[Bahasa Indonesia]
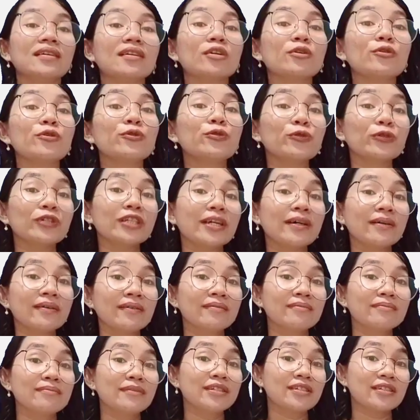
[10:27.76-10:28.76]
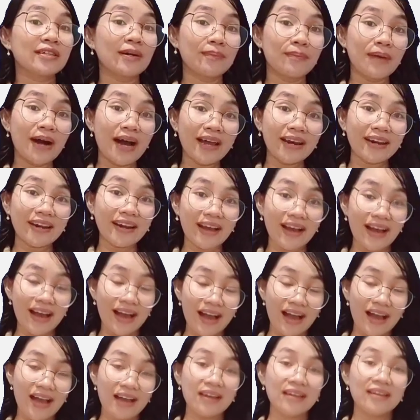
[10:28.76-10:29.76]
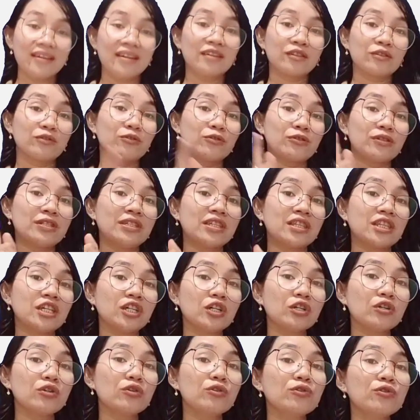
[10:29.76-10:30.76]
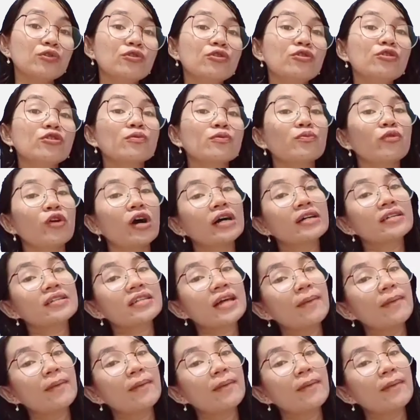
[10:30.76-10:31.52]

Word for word: gurunya bisa marah terus ditegur buang